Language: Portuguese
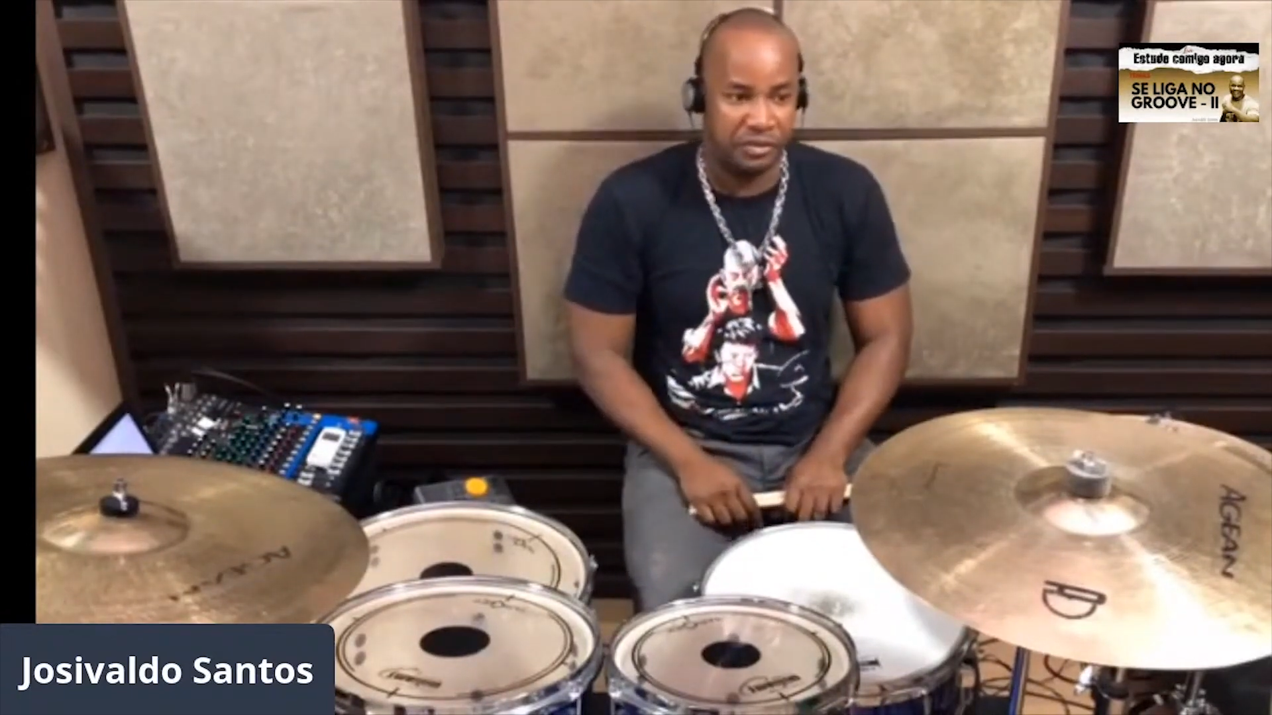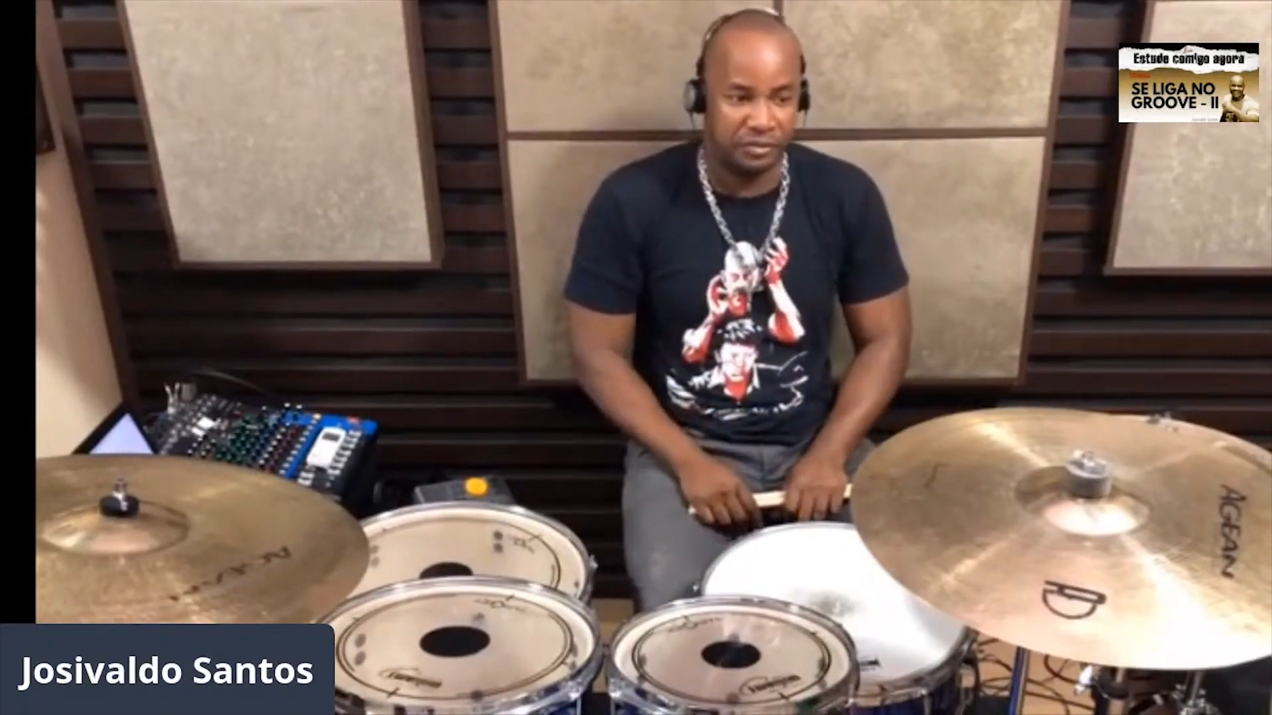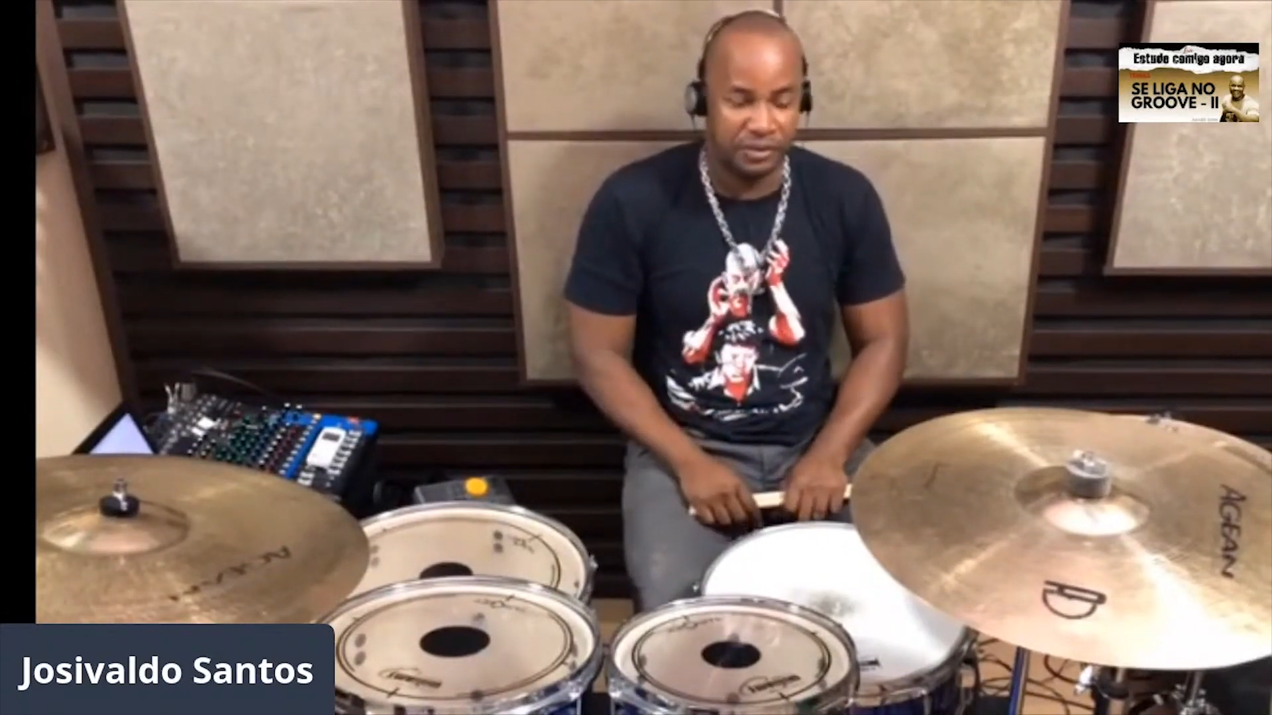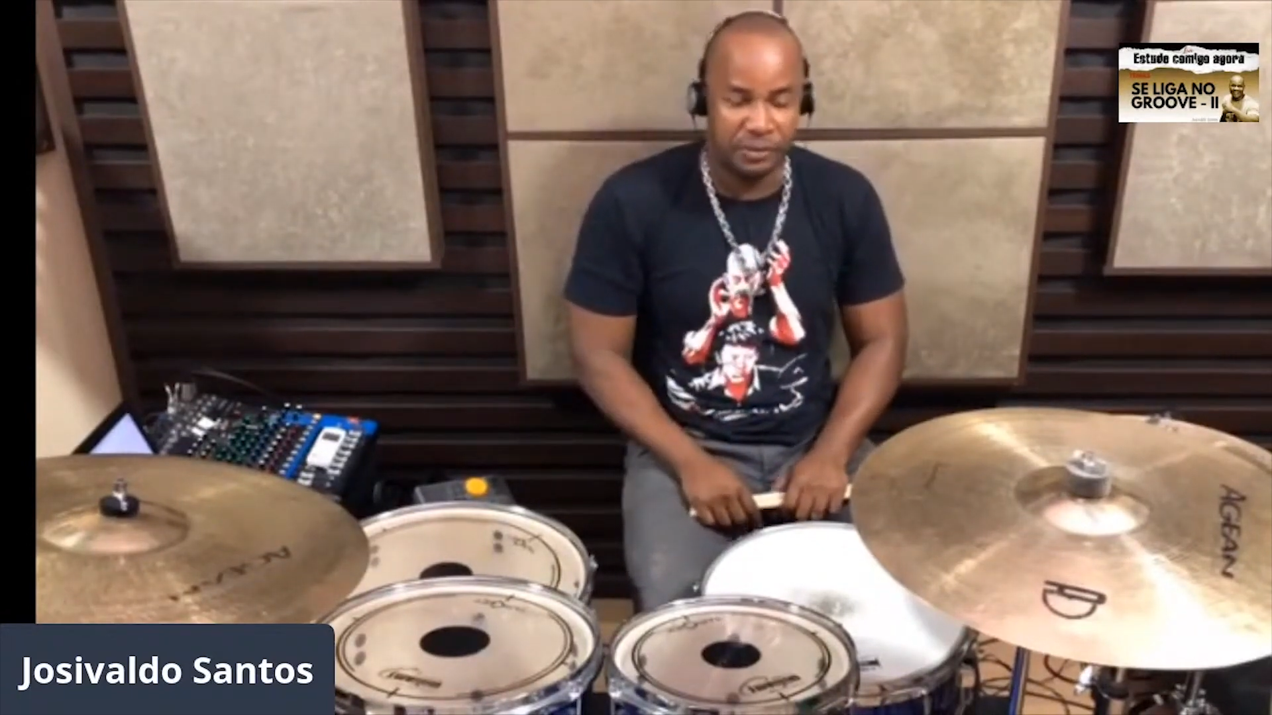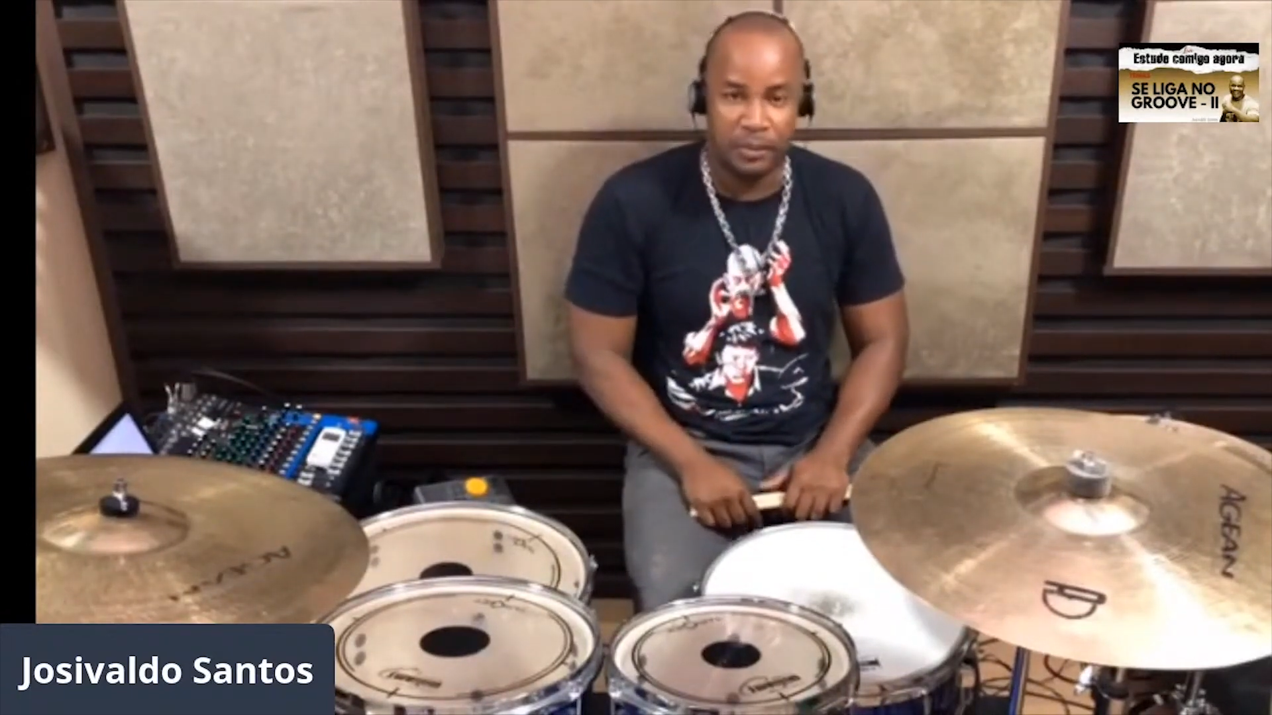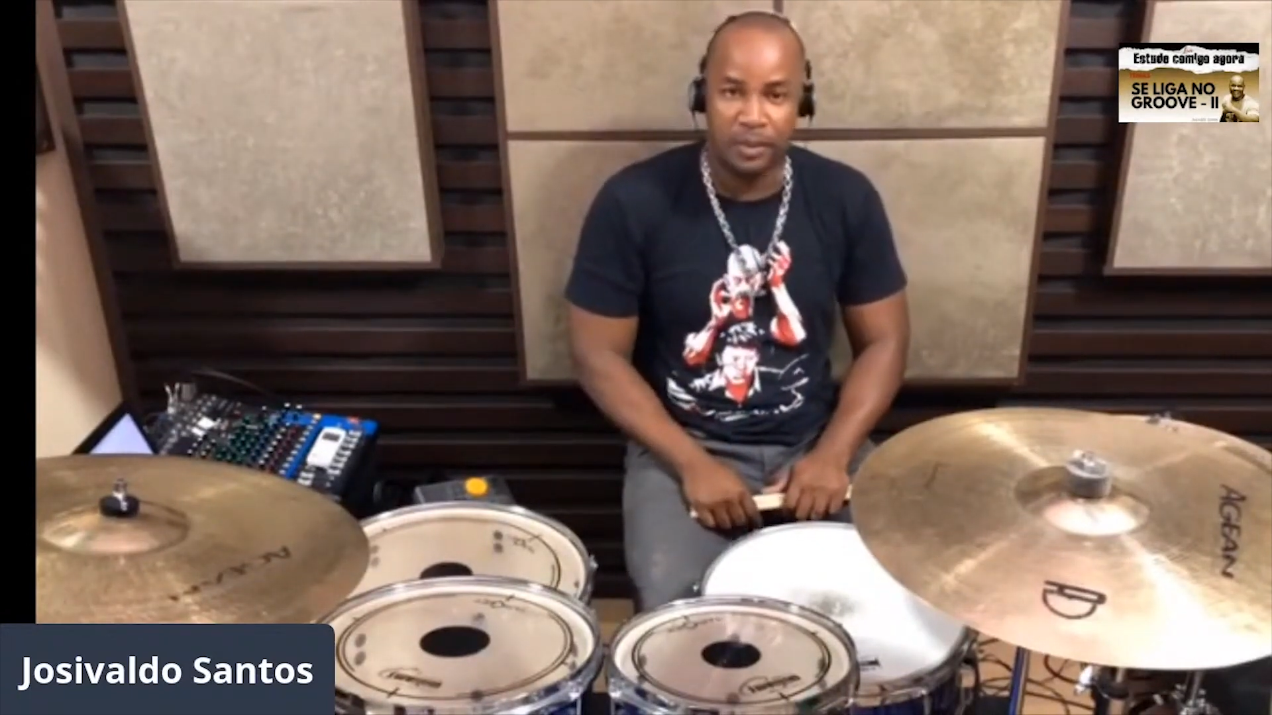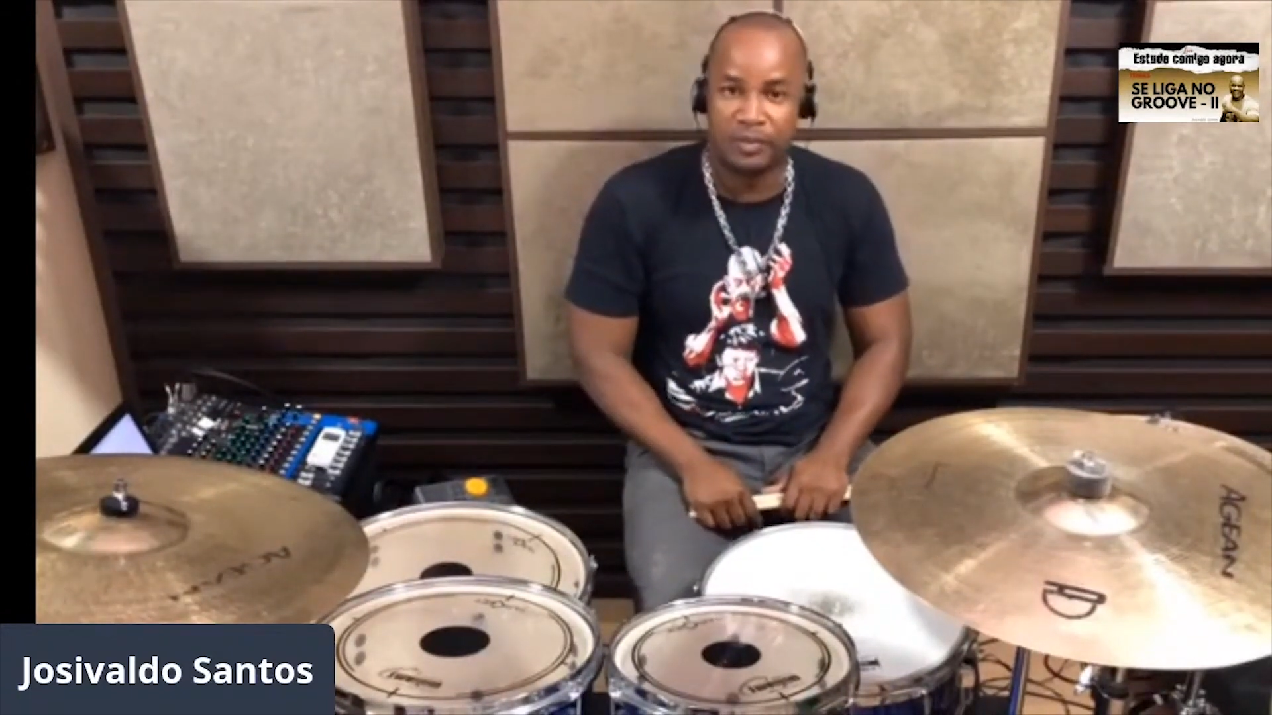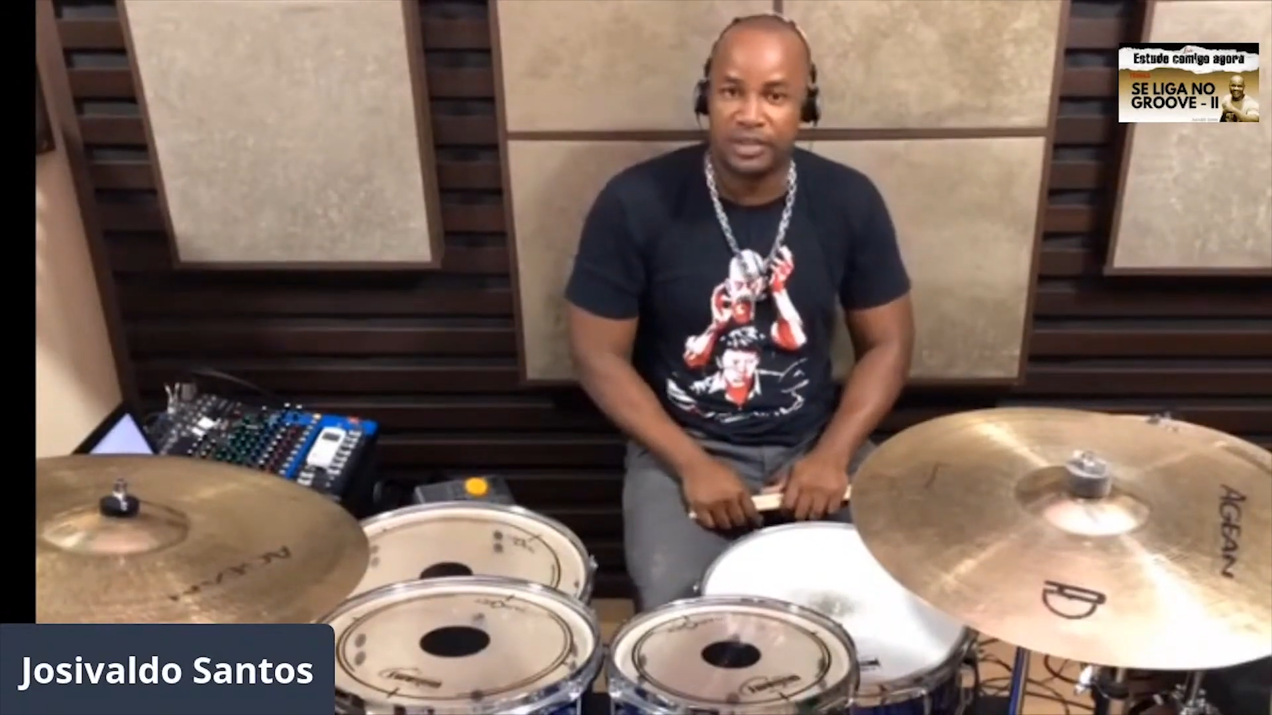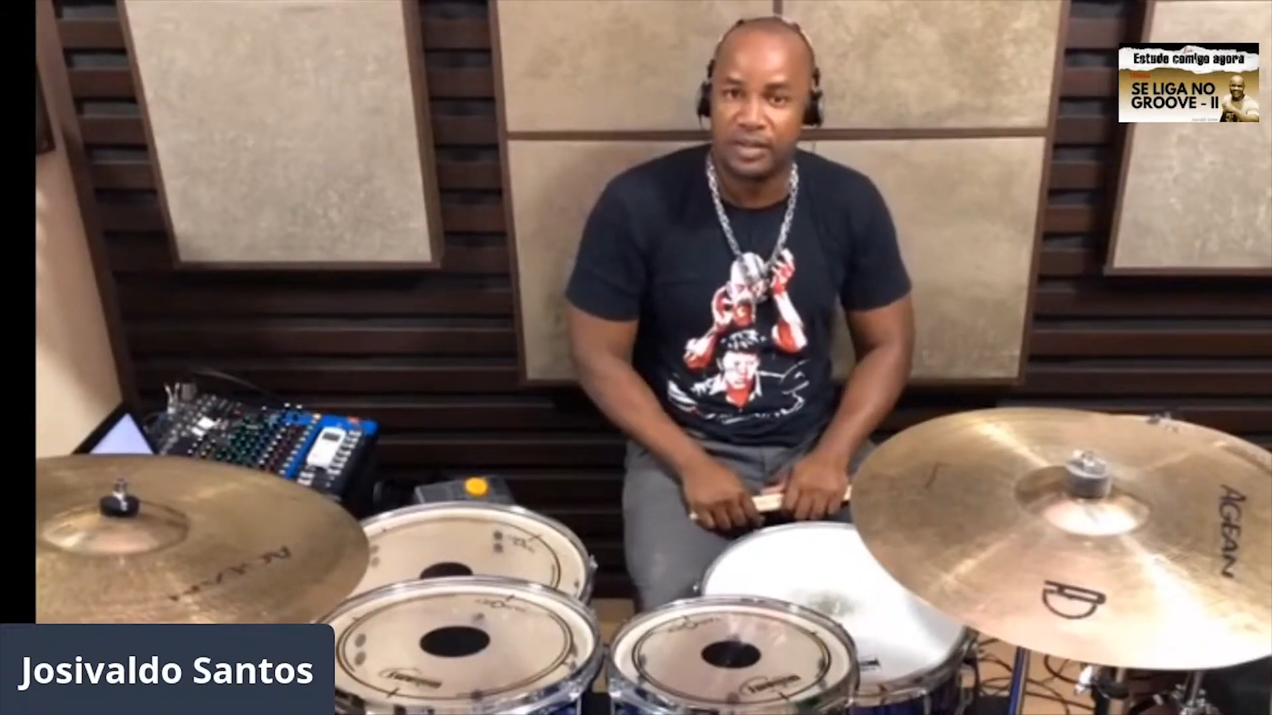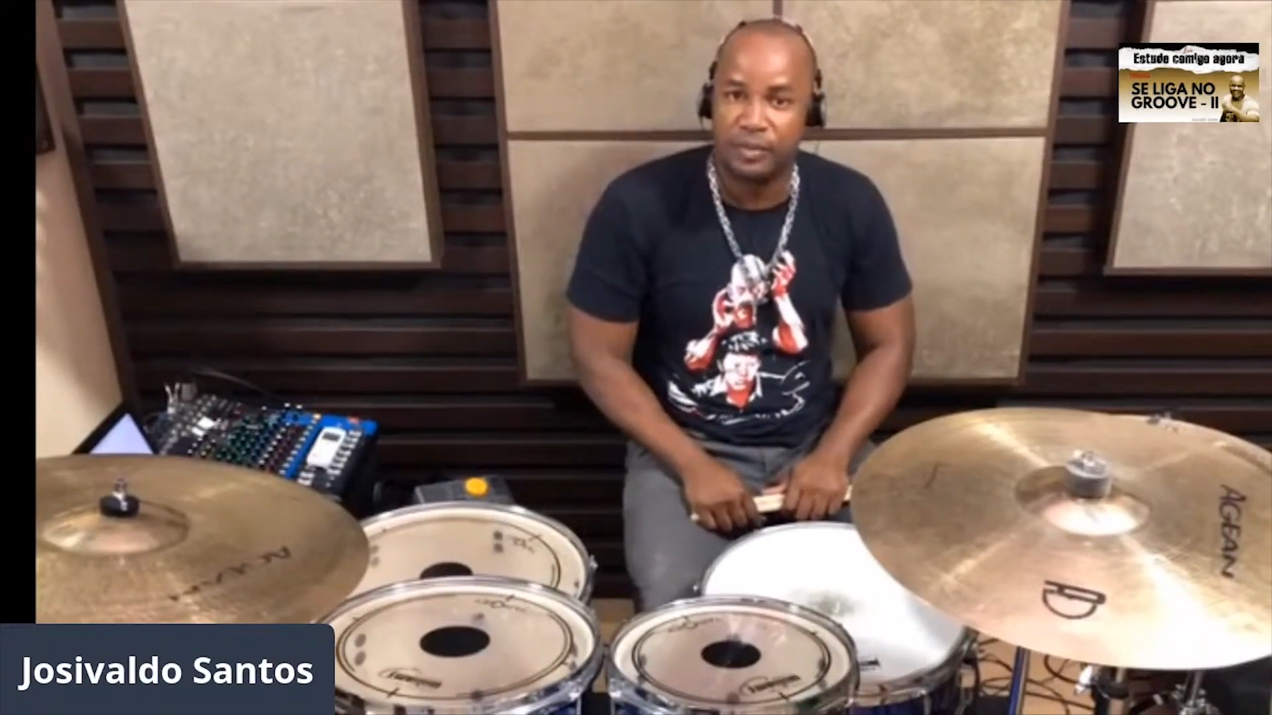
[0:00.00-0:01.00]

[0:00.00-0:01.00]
tipo de preconceito